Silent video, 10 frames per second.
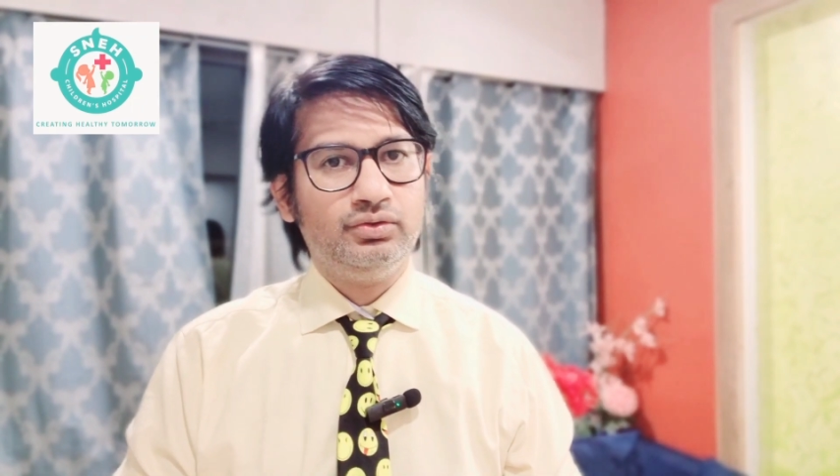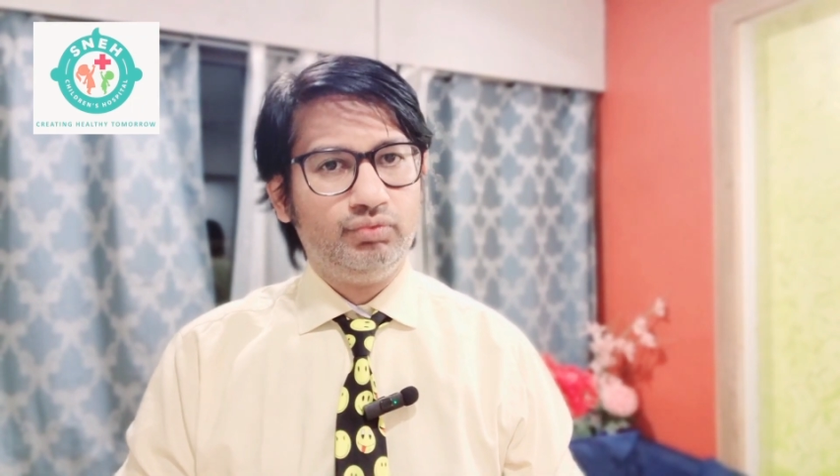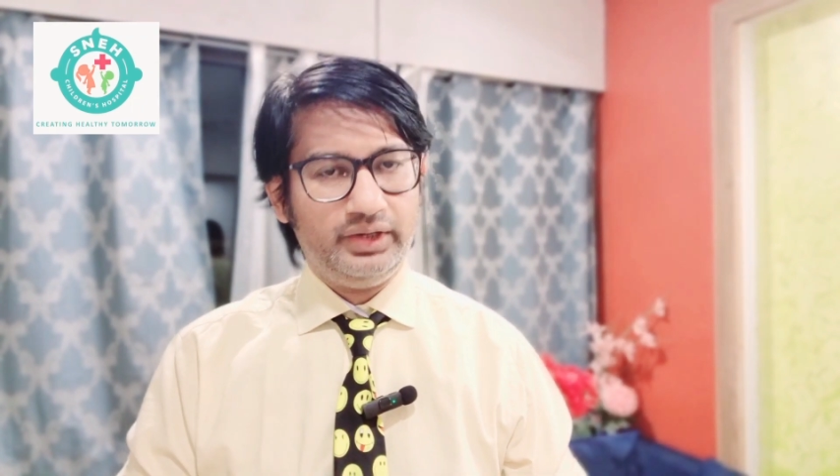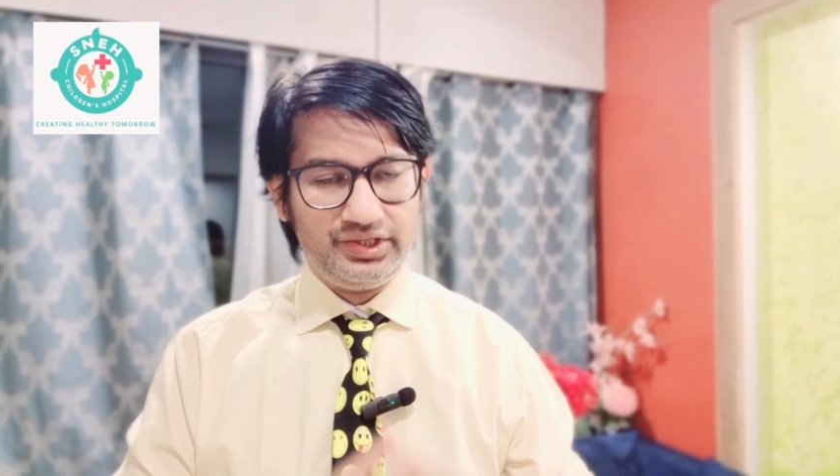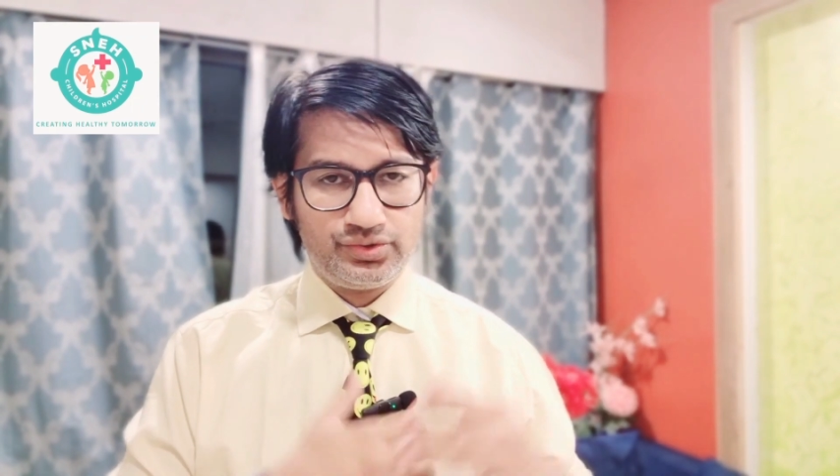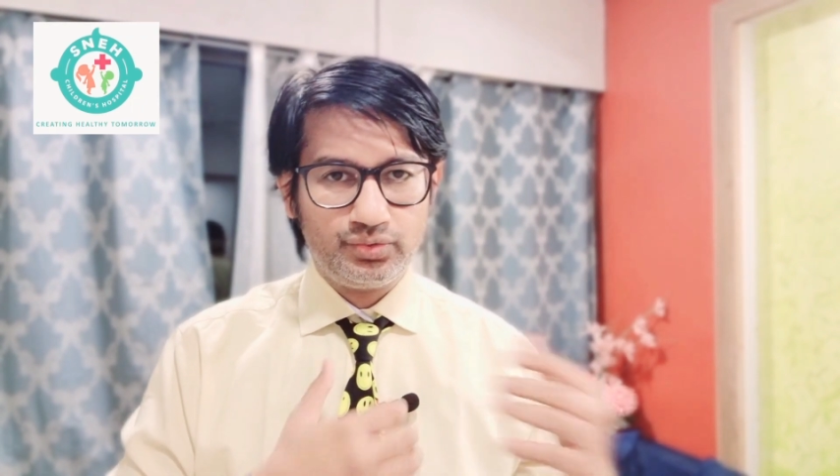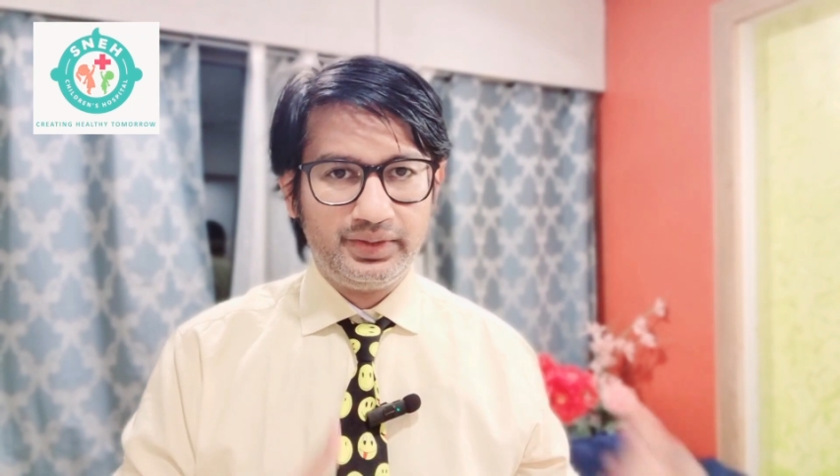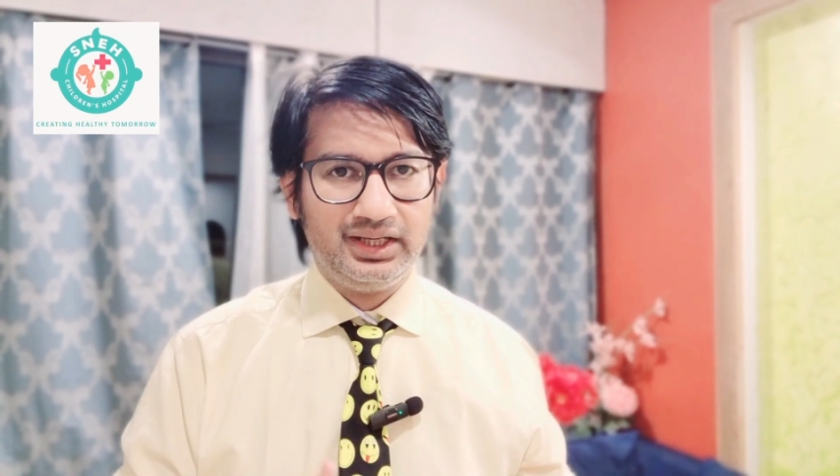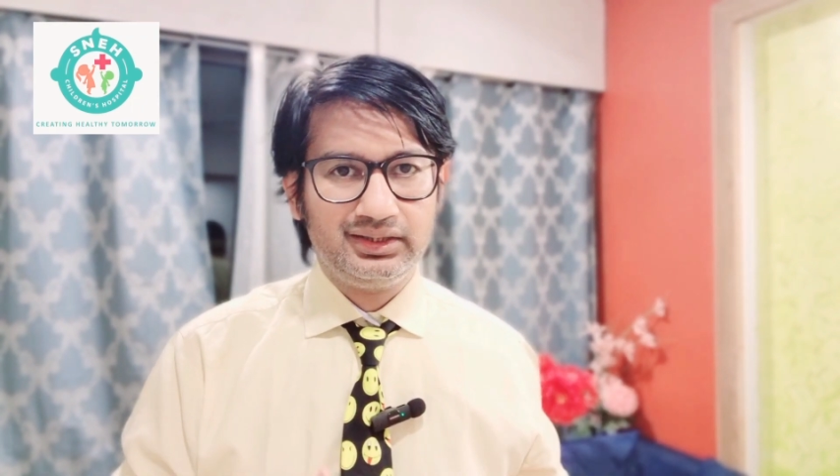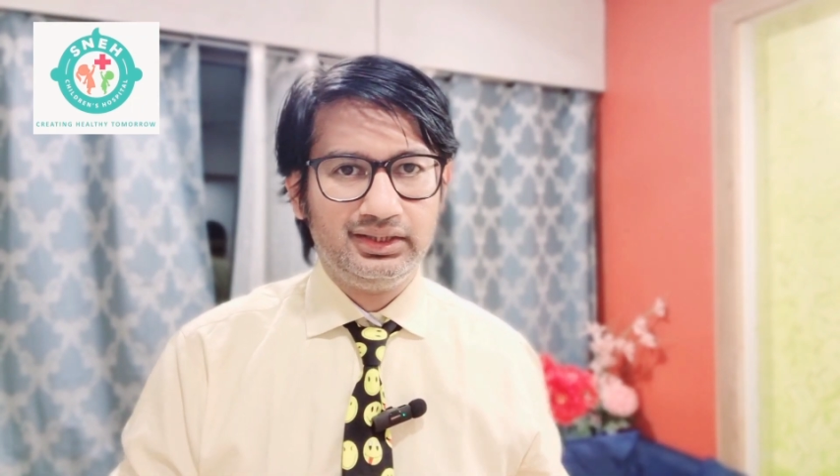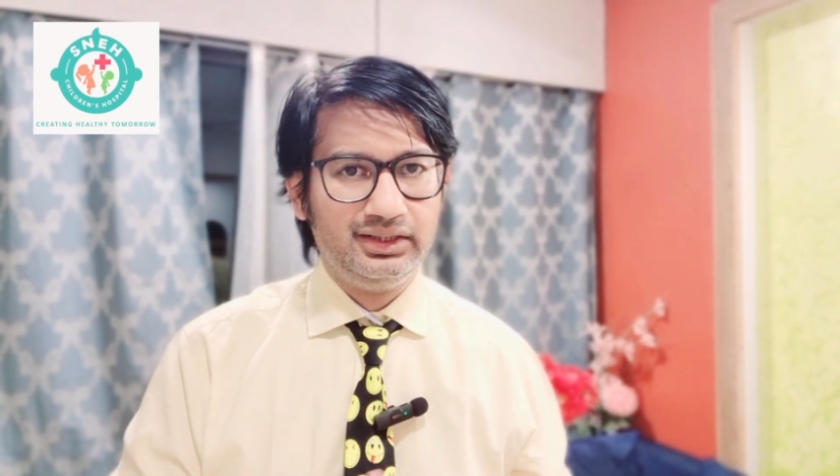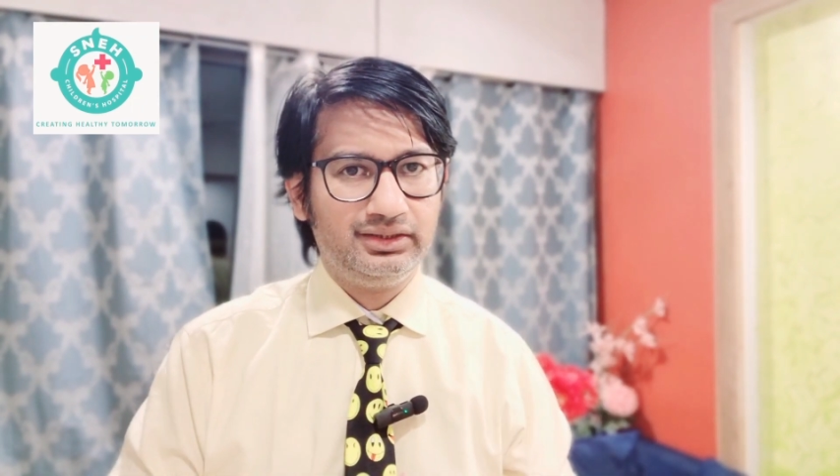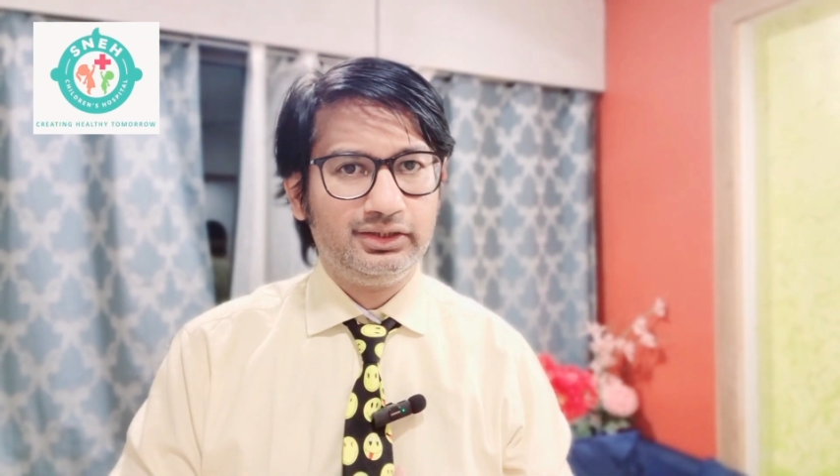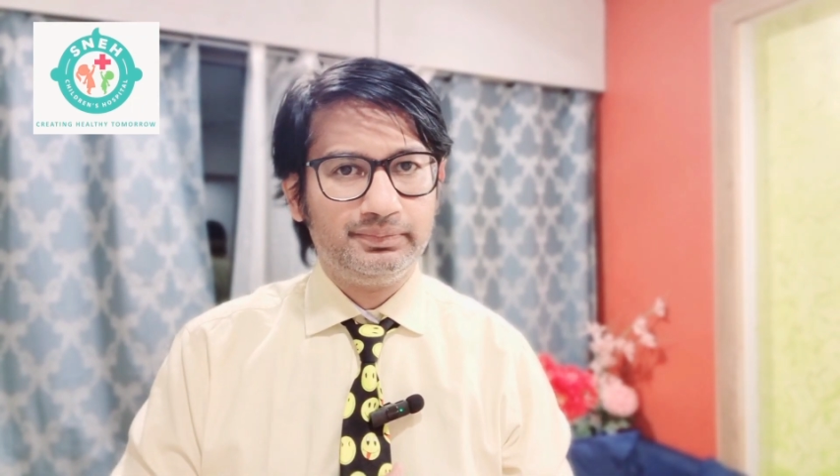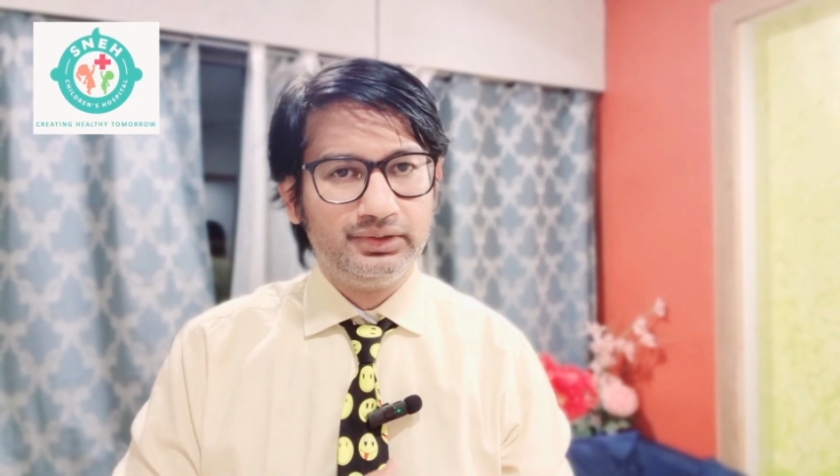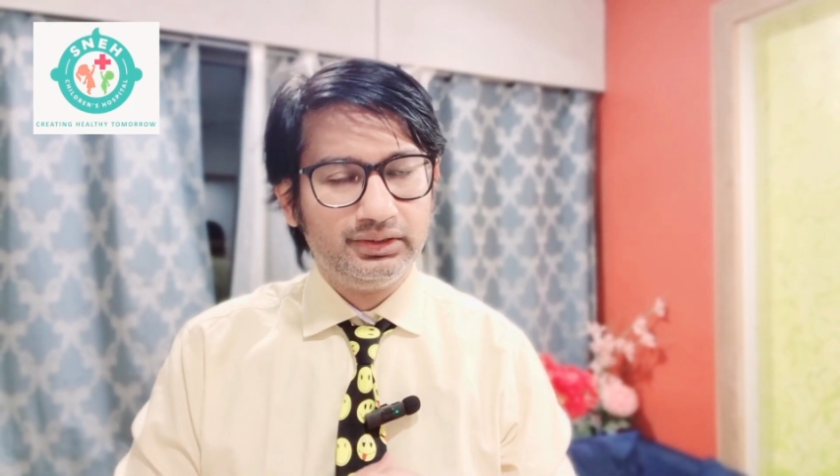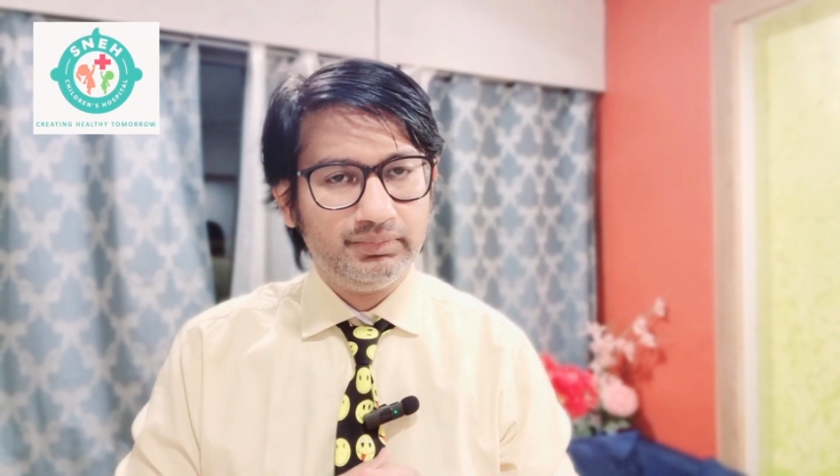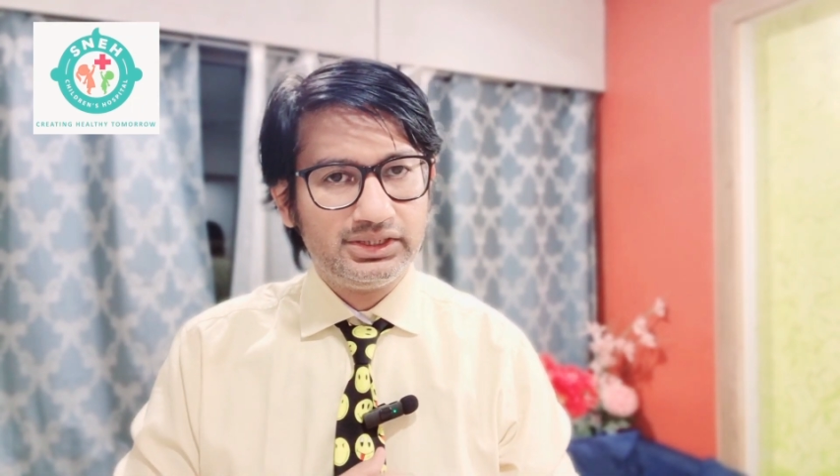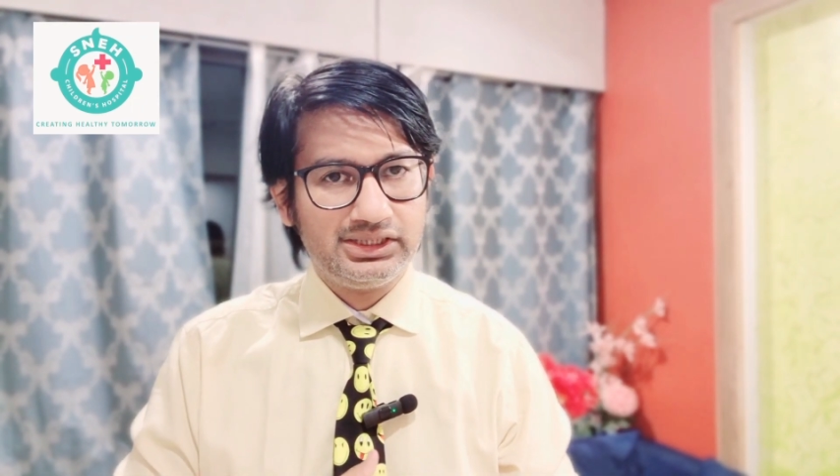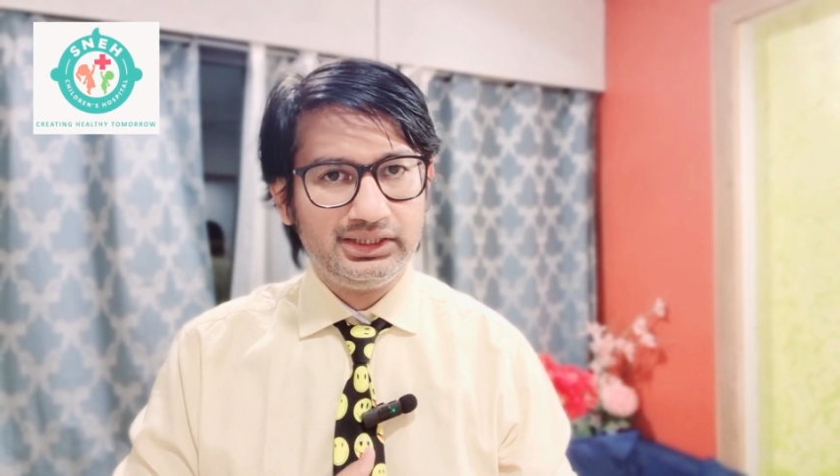वो आई में आते हैं तब तक
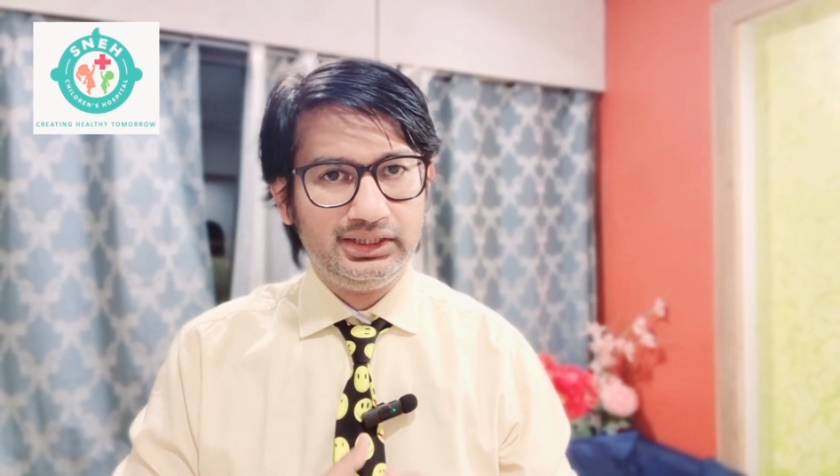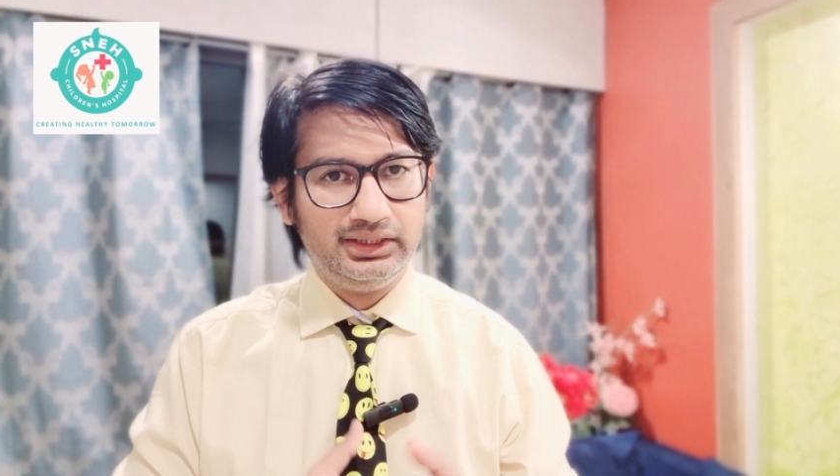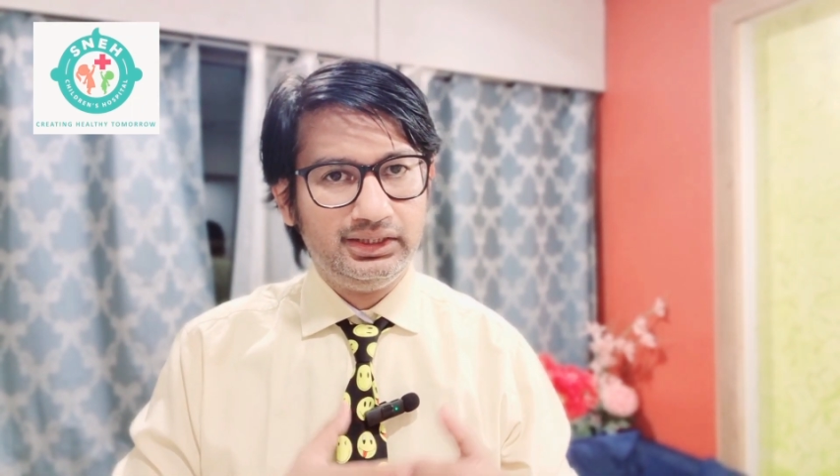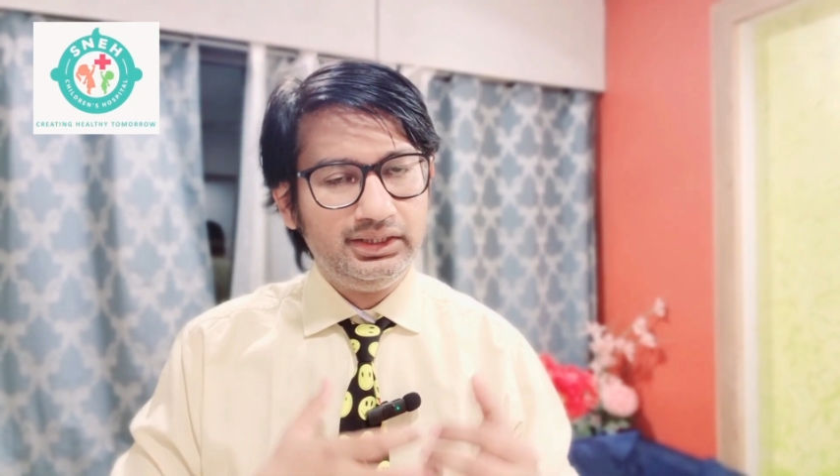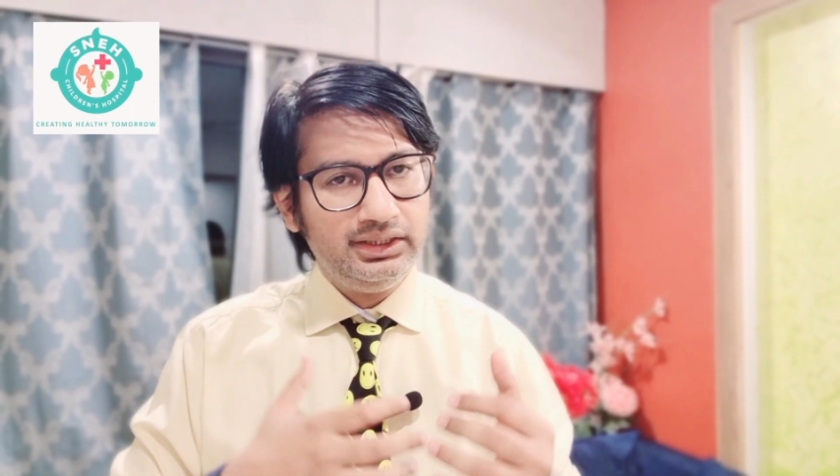बच्चे के